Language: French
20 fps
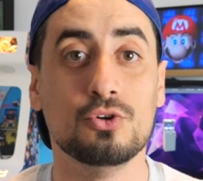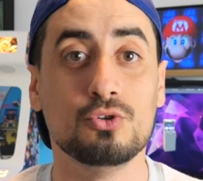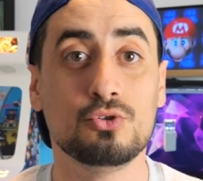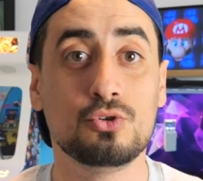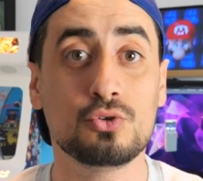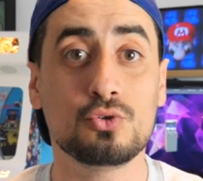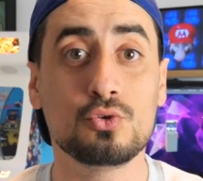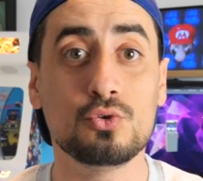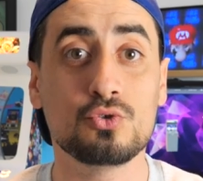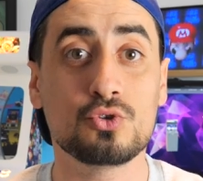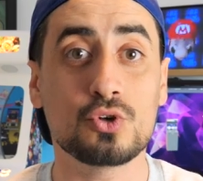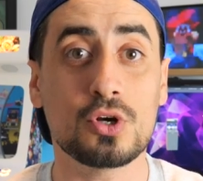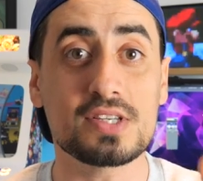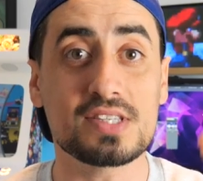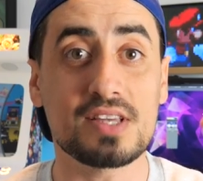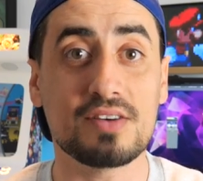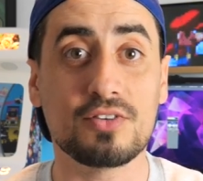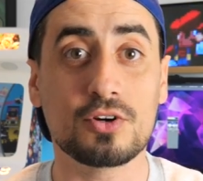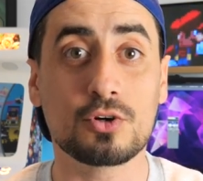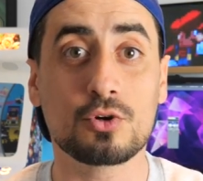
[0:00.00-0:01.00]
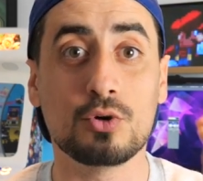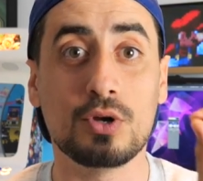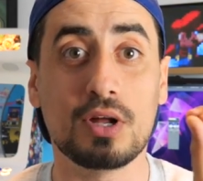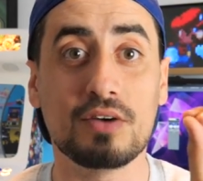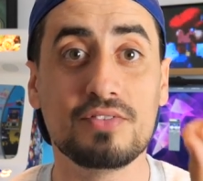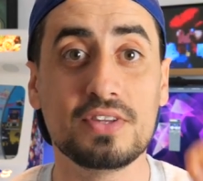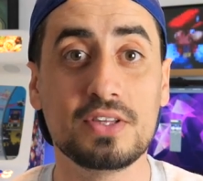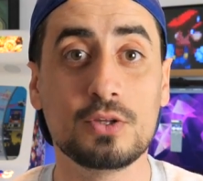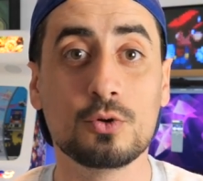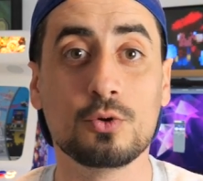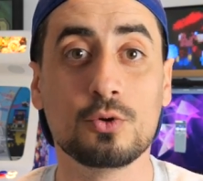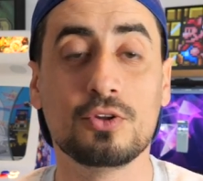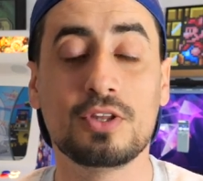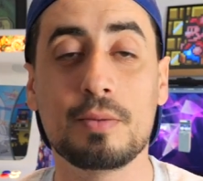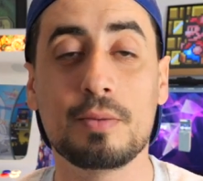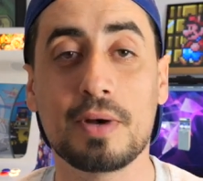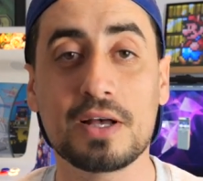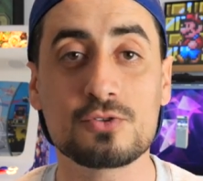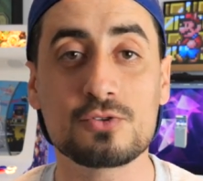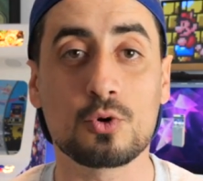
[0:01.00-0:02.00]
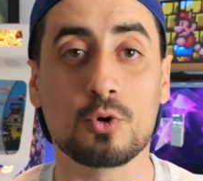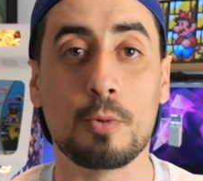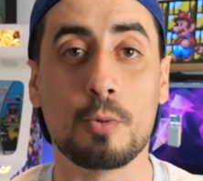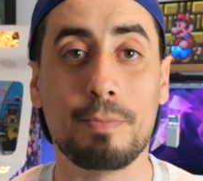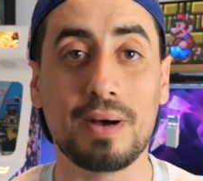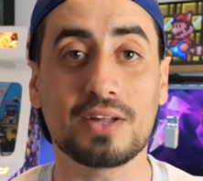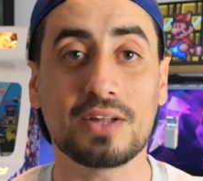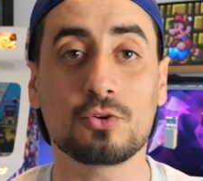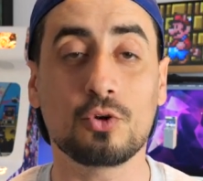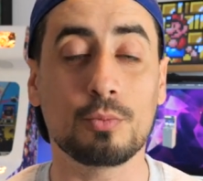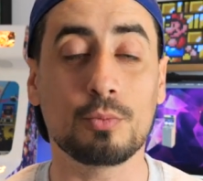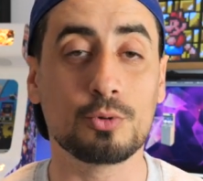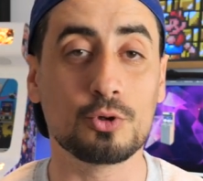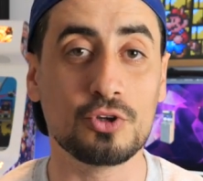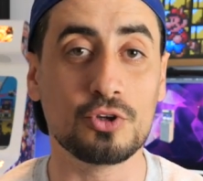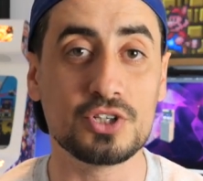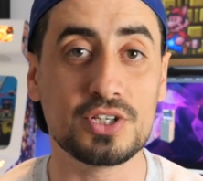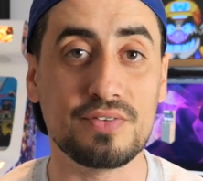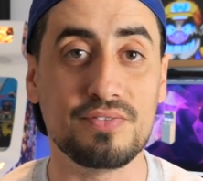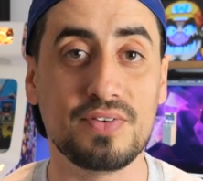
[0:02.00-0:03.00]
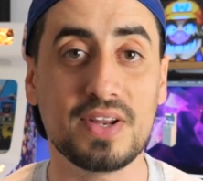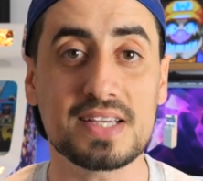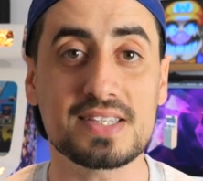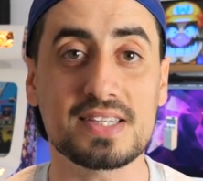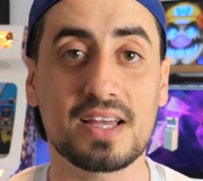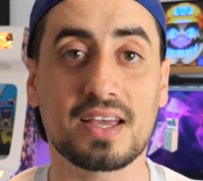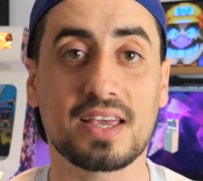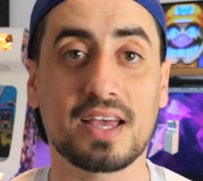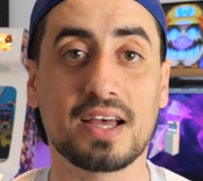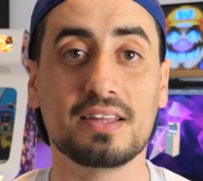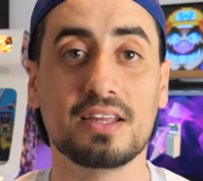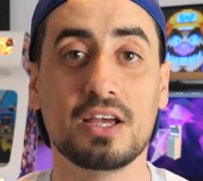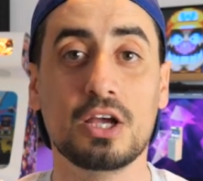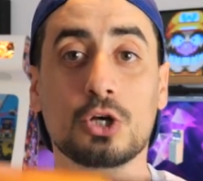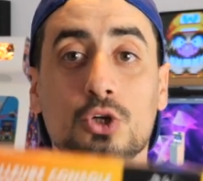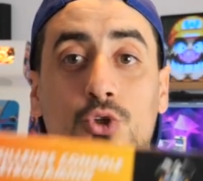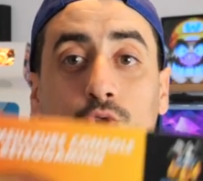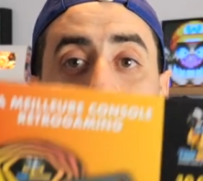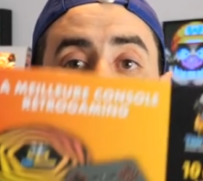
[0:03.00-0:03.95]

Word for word: Juste une chose avant que la vidéo ne démarre sur le bar top de chez Flex Arcade, je